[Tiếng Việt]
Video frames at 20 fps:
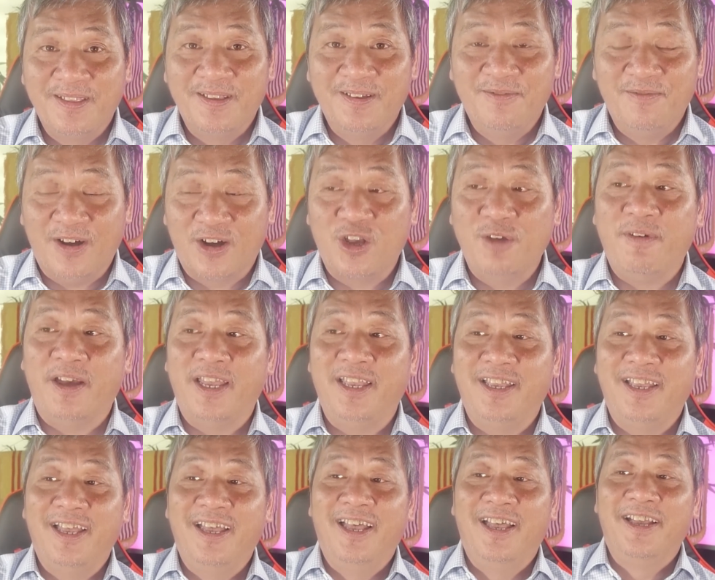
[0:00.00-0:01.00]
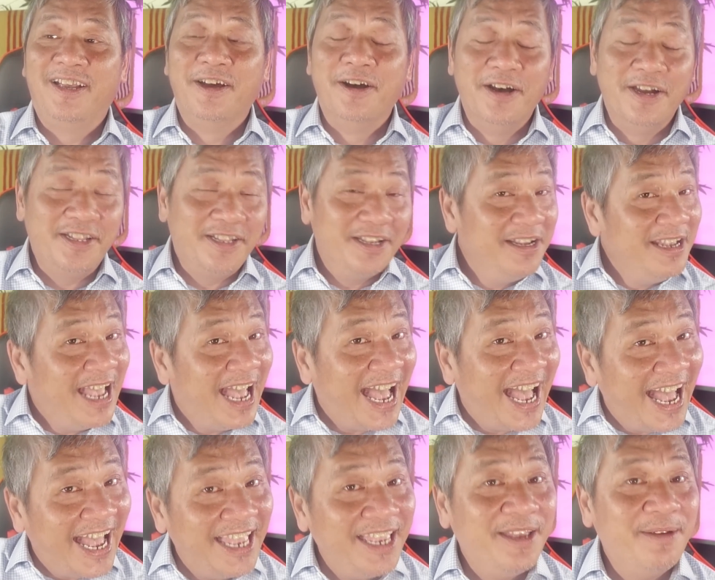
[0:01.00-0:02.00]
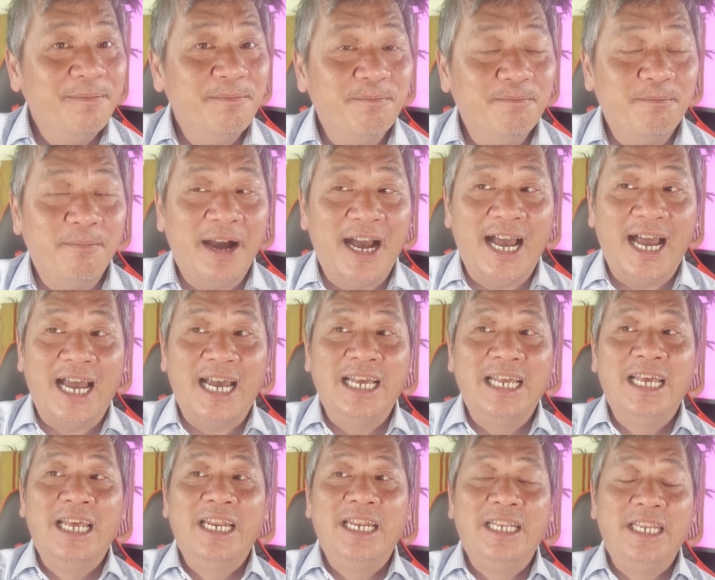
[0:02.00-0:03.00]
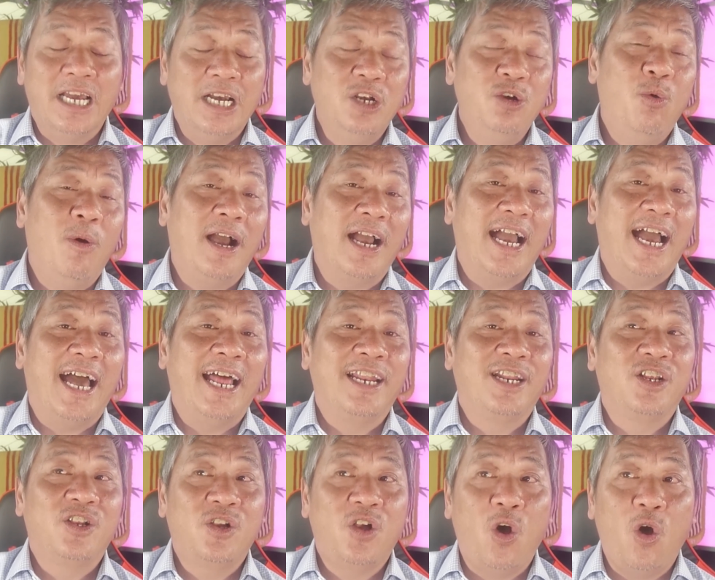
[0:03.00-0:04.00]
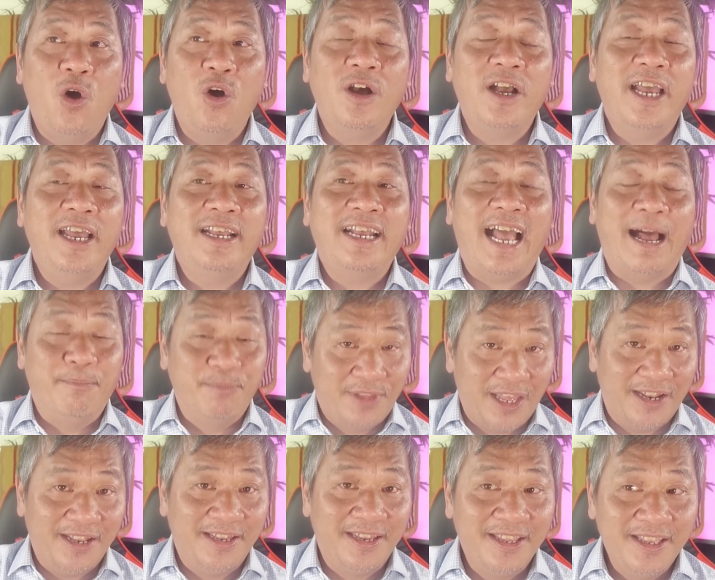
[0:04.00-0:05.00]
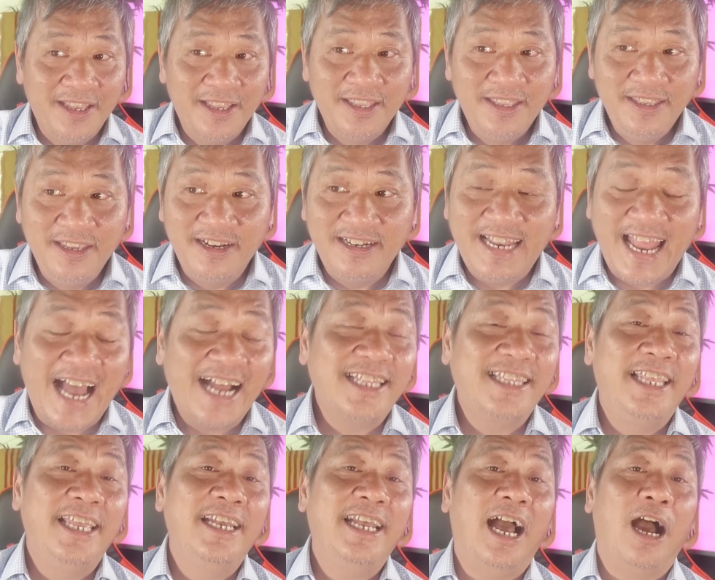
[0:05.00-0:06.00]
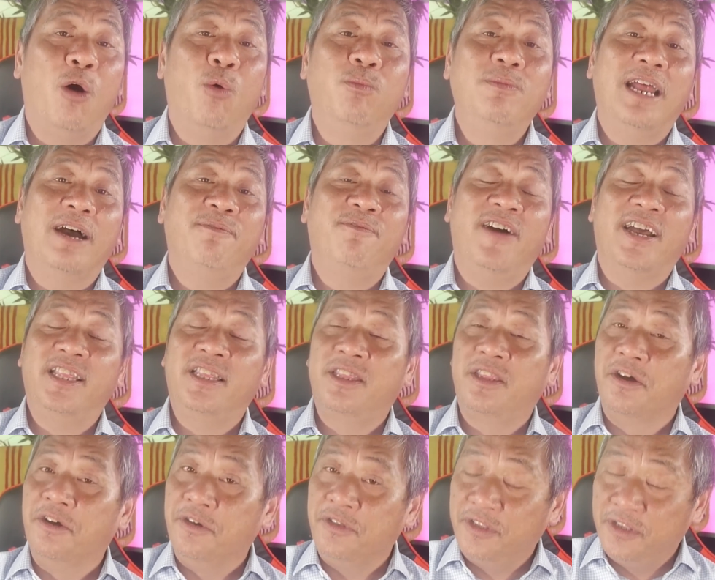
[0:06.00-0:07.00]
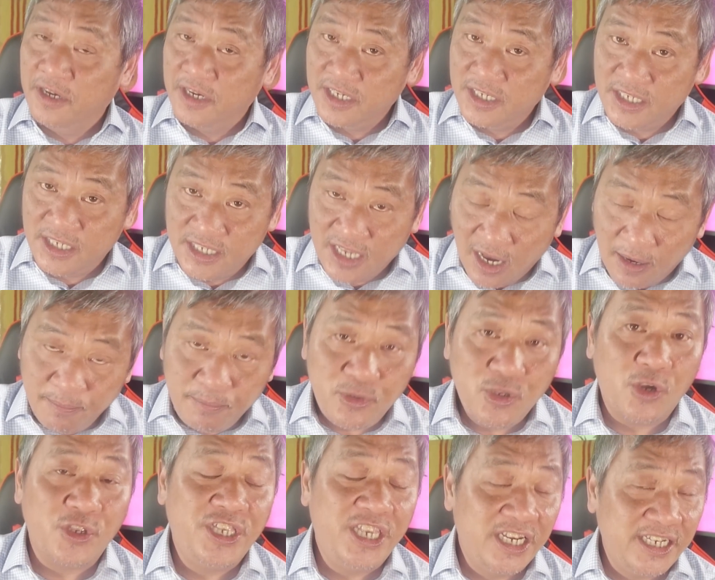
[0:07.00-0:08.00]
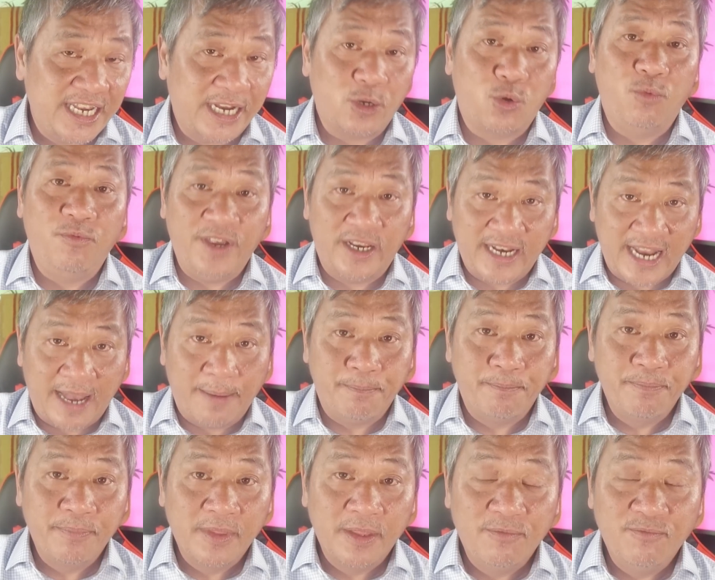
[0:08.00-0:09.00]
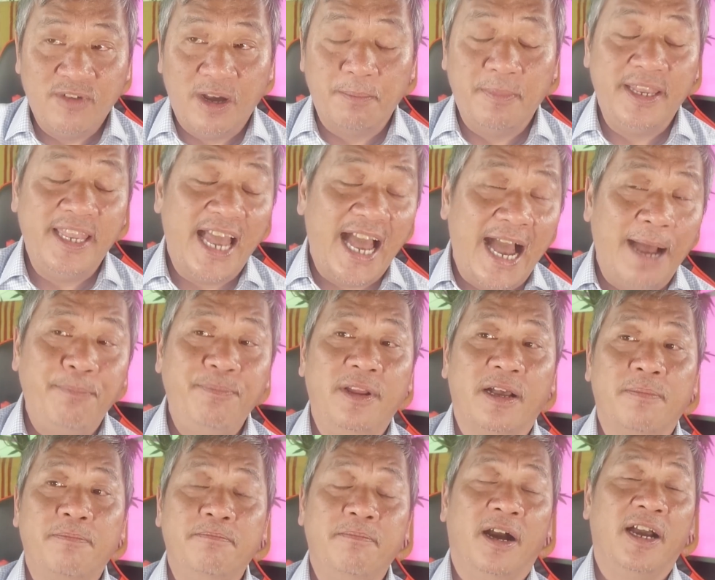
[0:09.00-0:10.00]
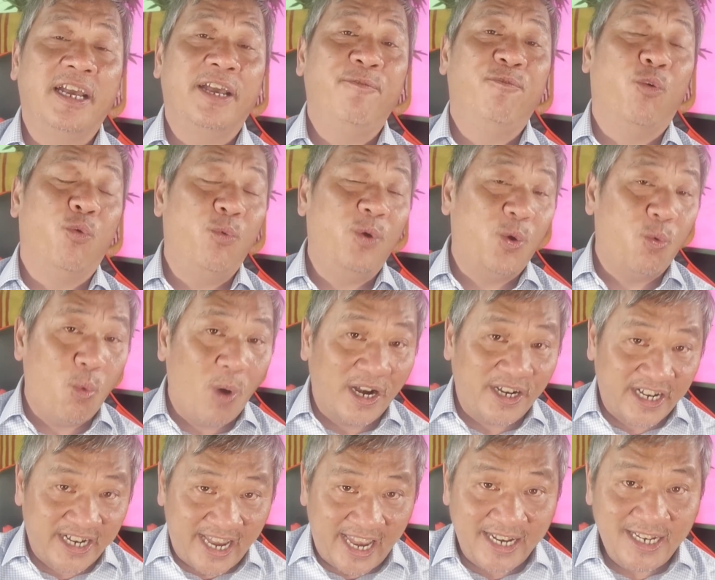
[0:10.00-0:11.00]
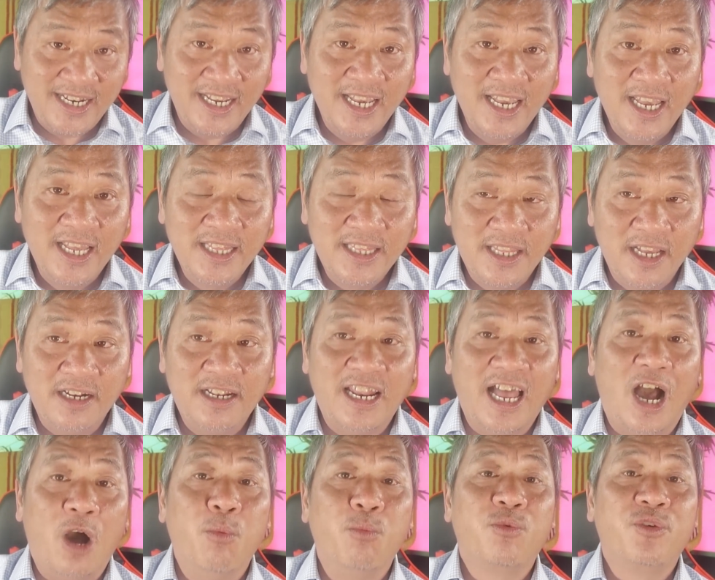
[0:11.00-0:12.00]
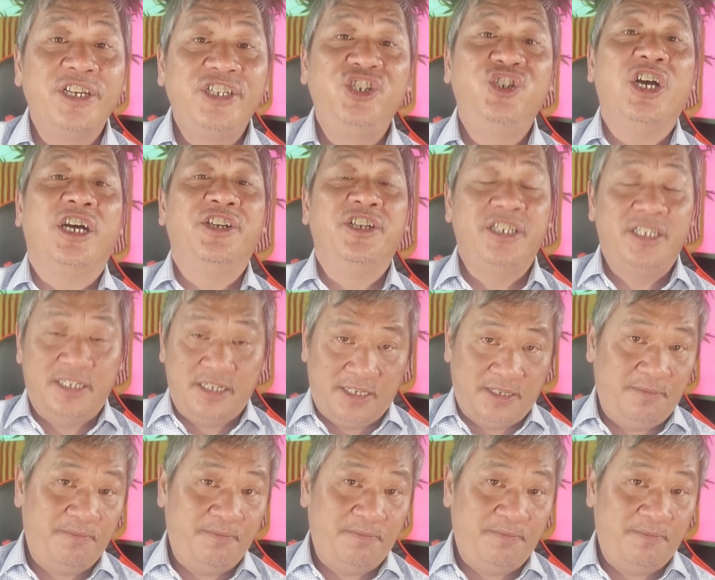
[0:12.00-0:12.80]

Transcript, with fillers: Và quý vị, người thứ hai mà nữ hoàng Anh có cái cảm tình nhưng đáng tiếc ổng đã phải từ chức sớm do chiến tranh của Việt Nam và bị áp lực bởi cái vụ Watergate, tức là ông Richard Nixon.